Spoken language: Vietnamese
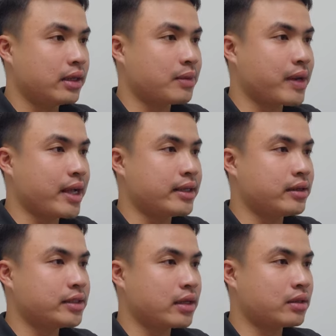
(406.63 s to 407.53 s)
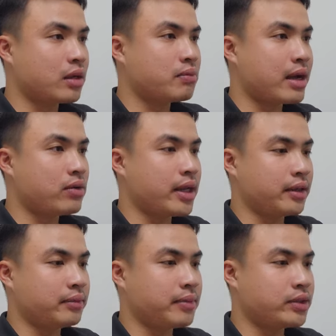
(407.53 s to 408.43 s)
trong này nó sẽ có thông báo
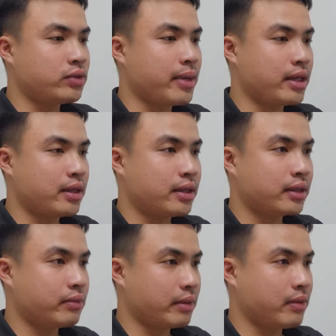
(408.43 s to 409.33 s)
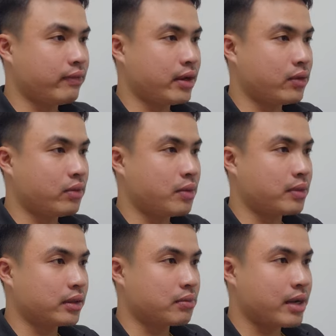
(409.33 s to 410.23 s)
lệnh B2B bạn bấm vào
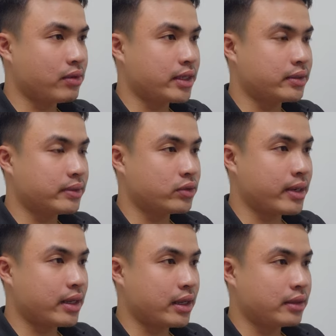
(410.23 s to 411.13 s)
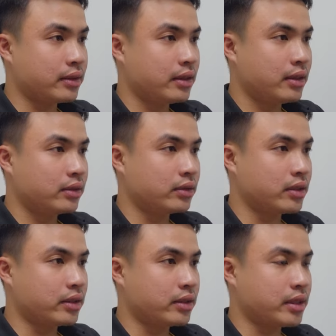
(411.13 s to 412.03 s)
một thông báo lệnh B2B ha tương
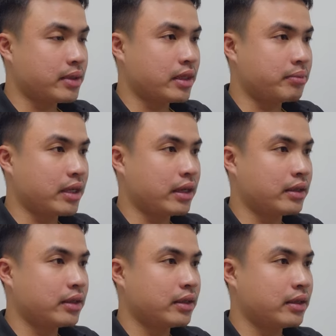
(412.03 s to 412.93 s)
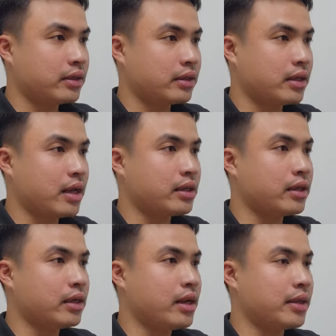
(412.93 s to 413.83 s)
tự như trên màn hình mình này thì đây
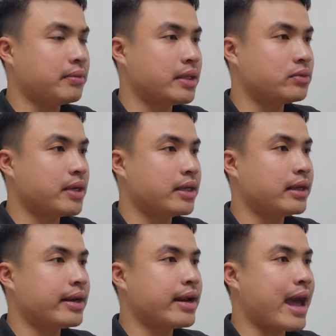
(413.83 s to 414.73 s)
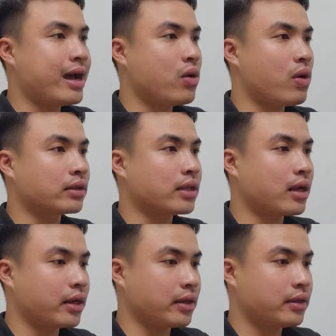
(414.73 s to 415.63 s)
lệnh B2B đã hoàn
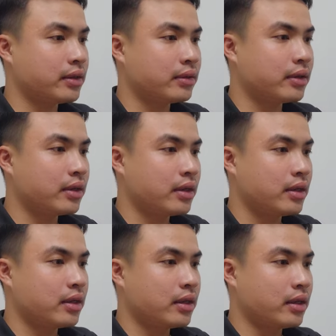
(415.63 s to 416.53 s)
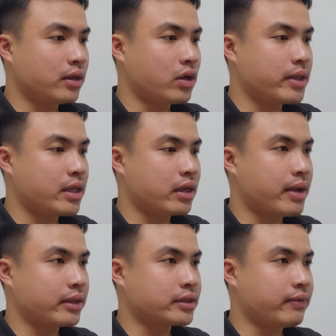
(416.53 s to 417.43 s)
tất này rồi bây giờ các
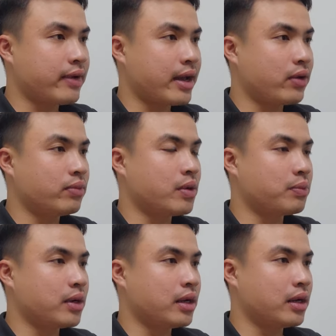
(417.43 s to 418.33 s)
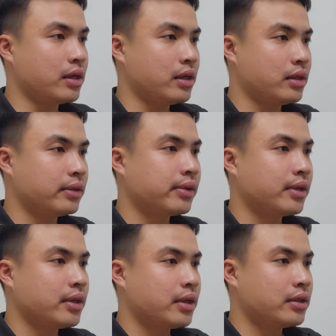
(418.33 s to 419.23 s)
bạn sẽ vào một ờ,
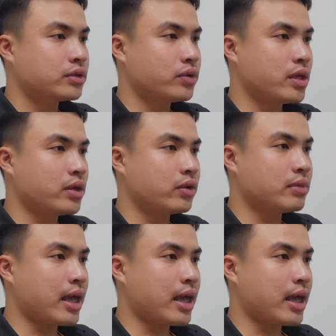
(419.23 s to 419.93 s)
số dư của chúng